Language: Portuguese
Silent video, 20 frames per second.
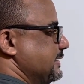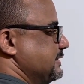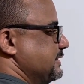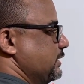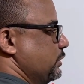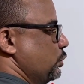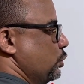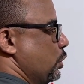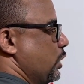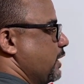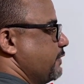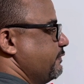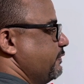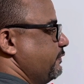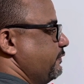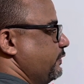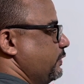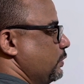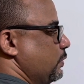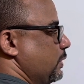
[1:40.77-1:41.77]
Esse
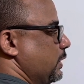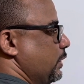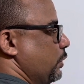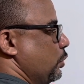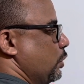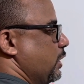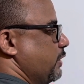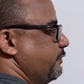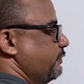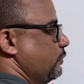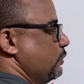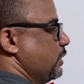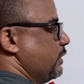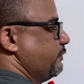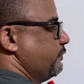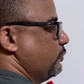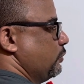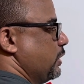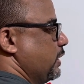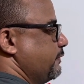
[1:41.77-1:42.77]

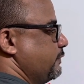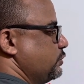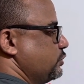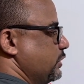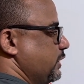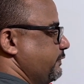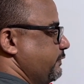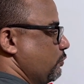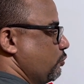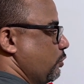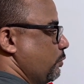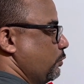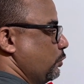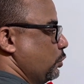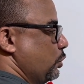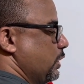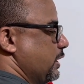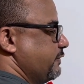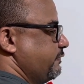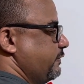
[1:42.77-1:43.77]
9,999 eu escrevi como
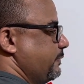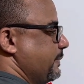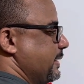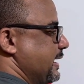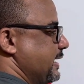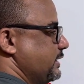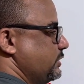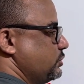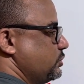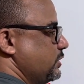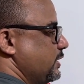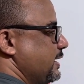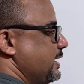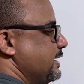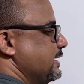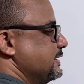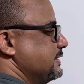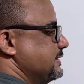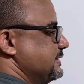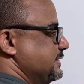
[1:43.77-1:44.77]
9 mais
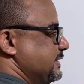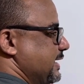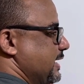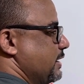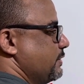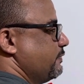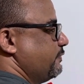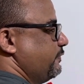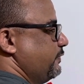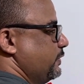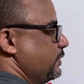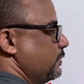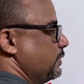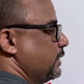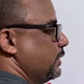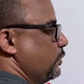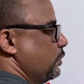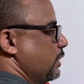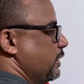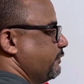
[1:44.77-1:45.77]

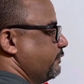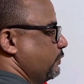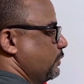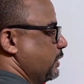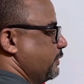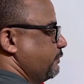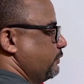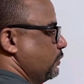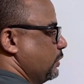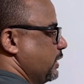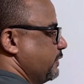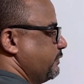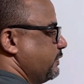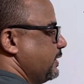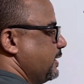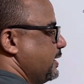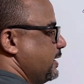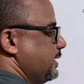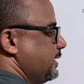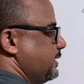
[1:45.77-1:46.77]

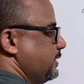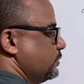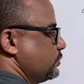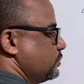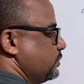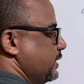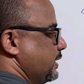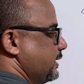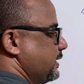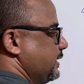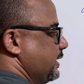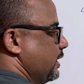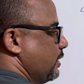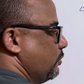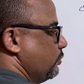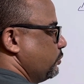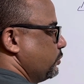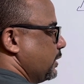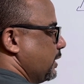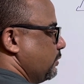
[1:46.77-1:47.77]
0,999, que isso daqui é
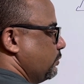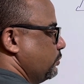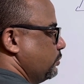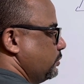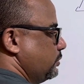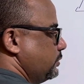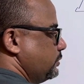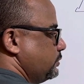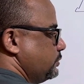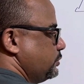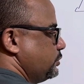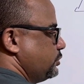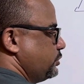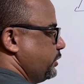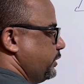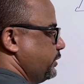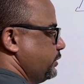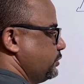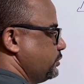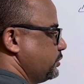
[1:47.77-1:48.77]
o tal do
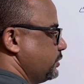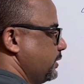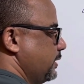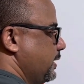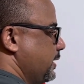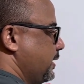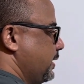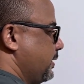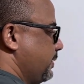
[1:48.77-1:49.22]
x.